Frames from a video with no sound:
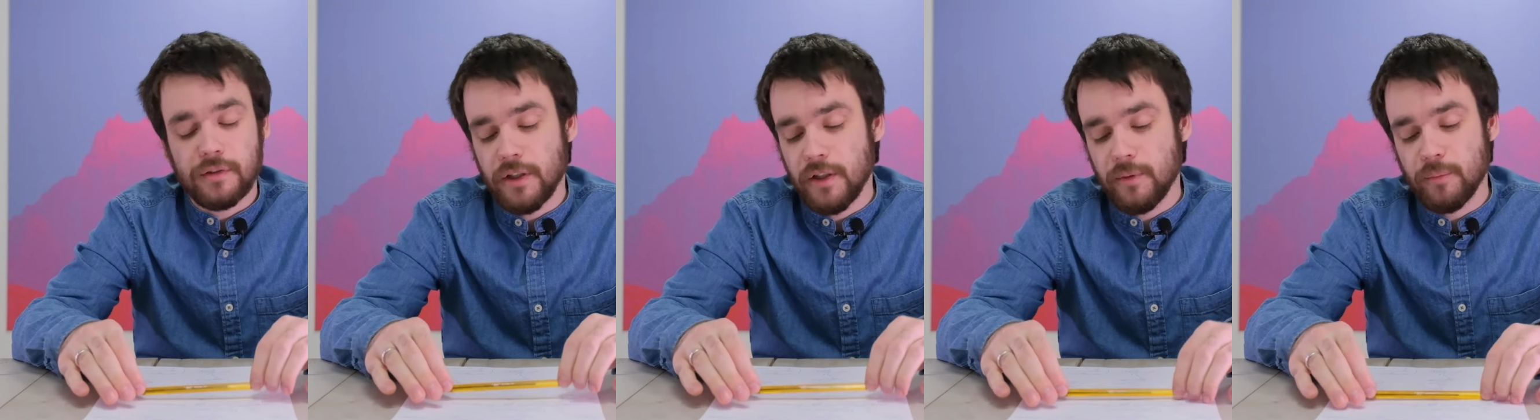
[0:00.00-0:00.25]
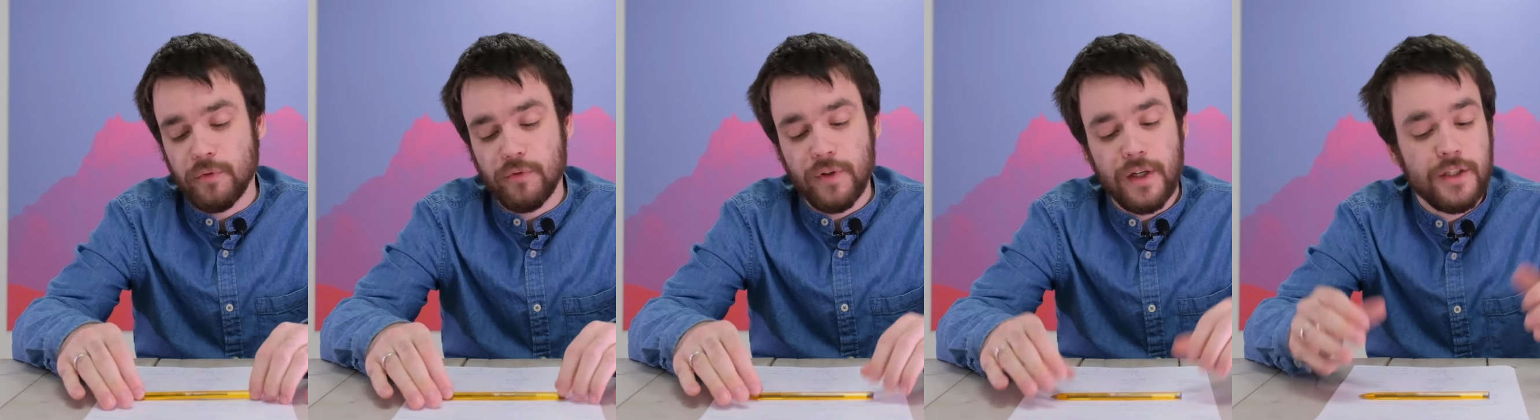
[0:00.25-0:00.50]
Да,
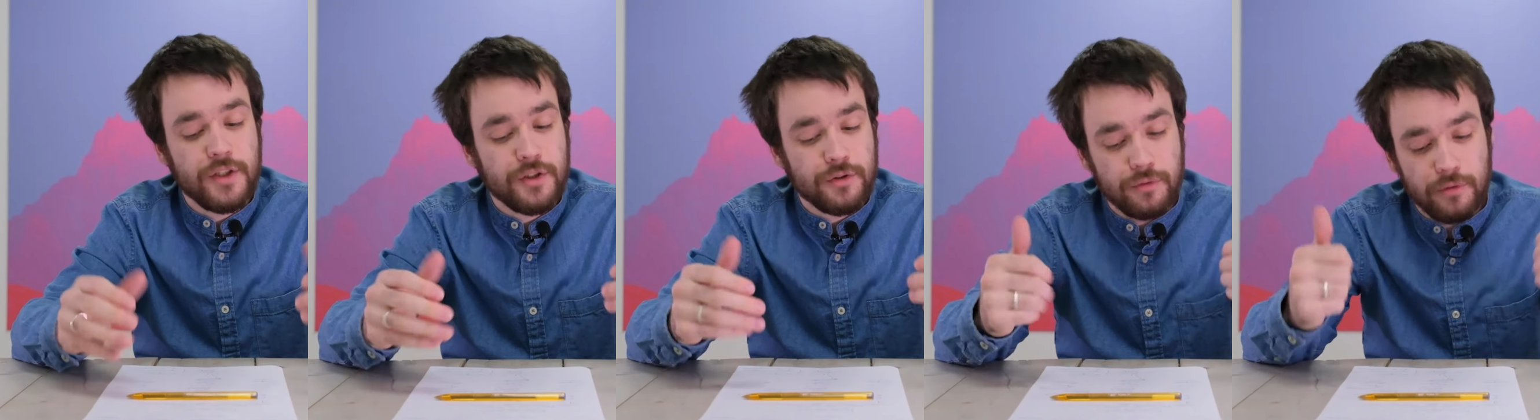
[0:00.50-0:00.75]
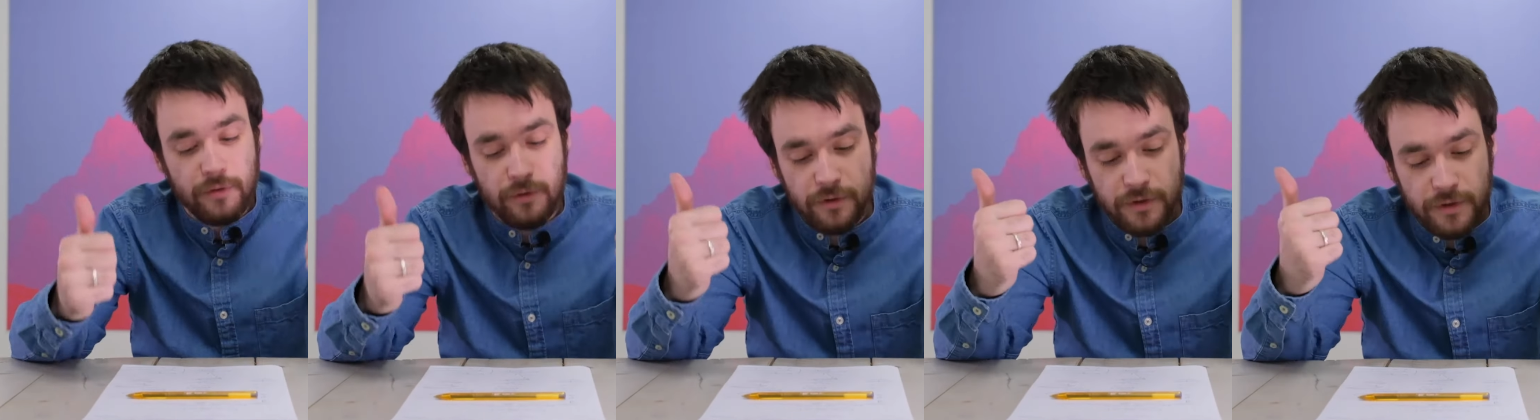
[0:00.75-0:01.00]
бывает,
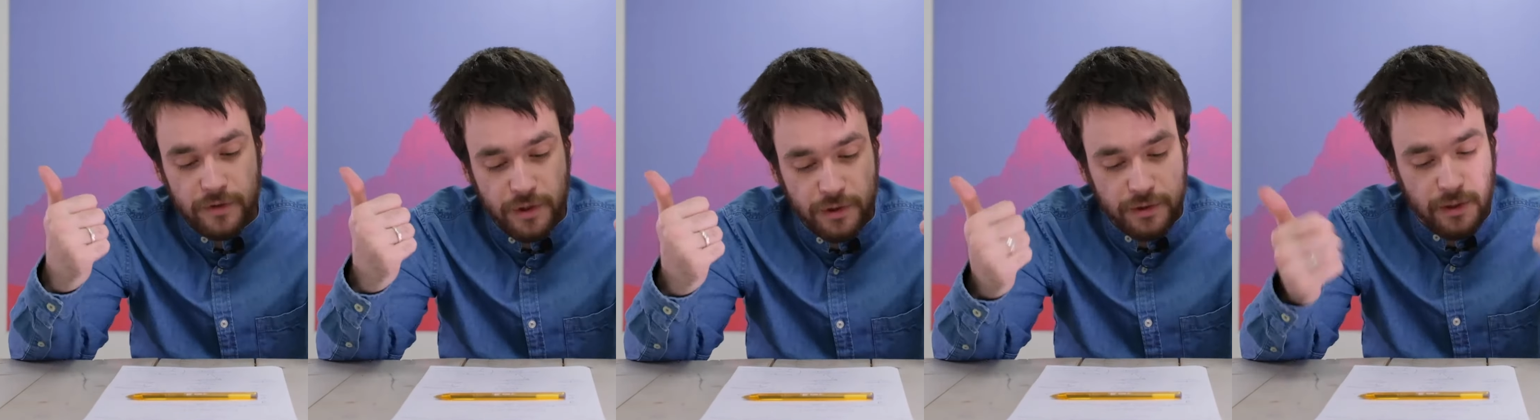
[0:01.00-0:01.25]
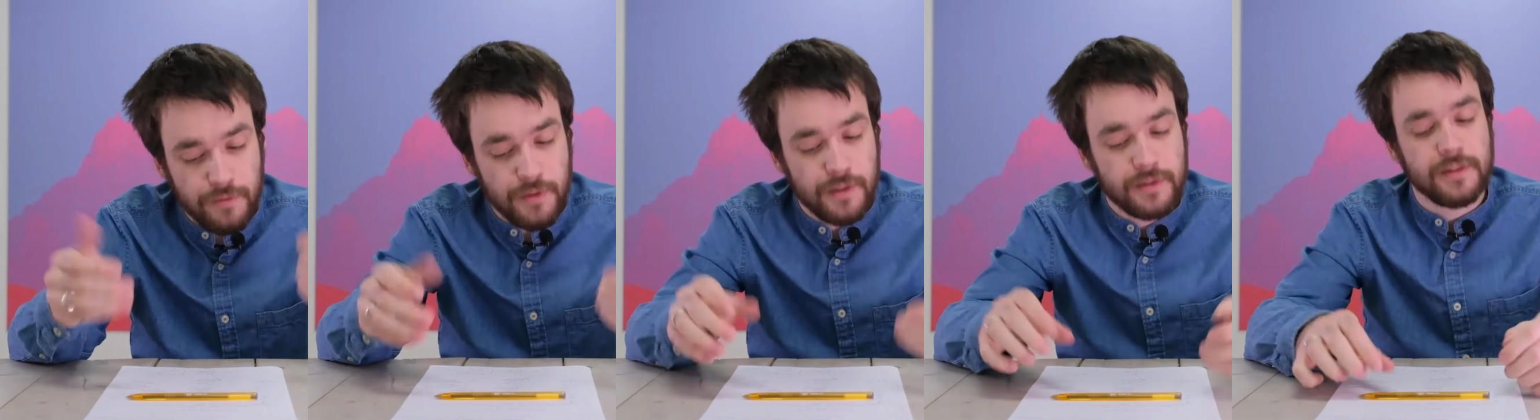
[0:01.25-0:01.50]
что
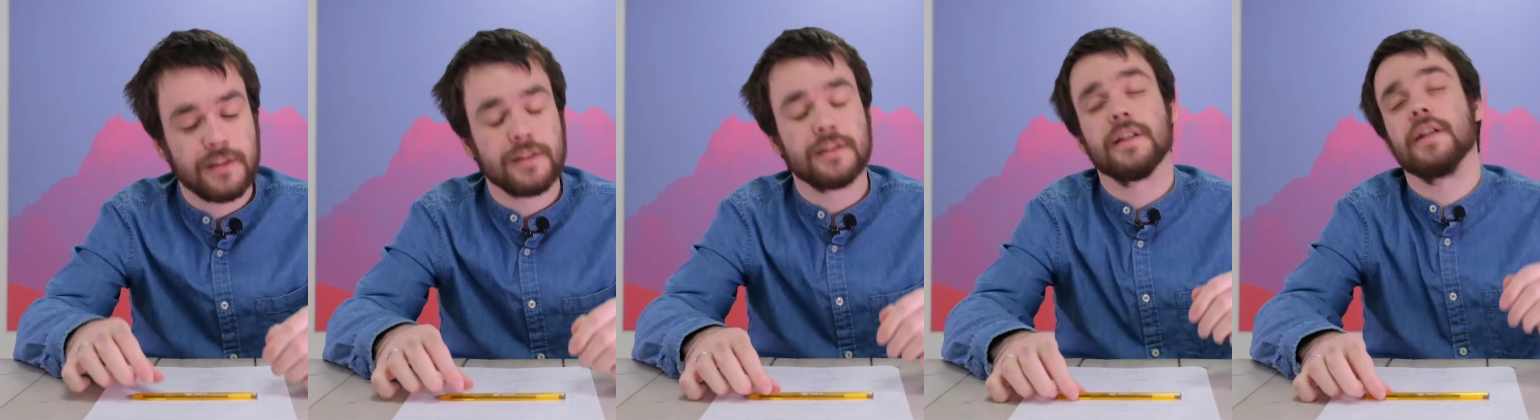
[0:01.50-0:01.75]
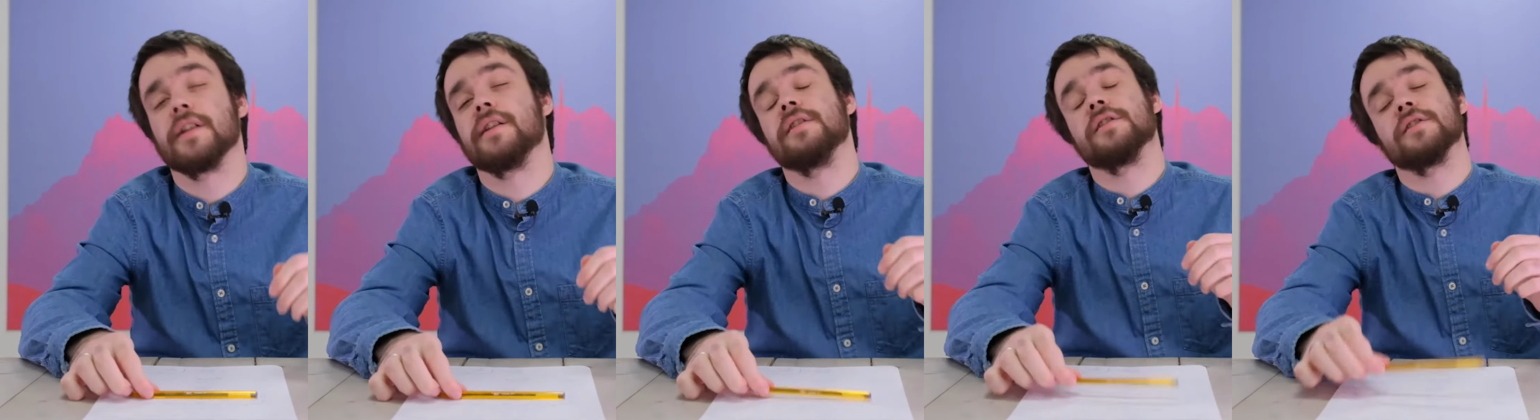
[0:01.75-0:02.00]
человек
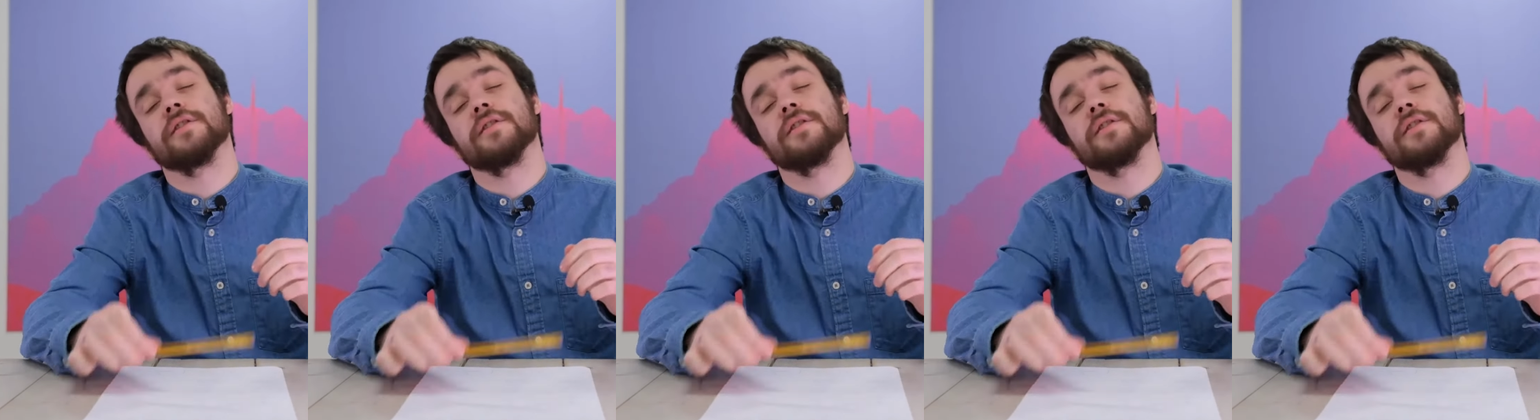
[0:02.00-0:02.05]
сознательно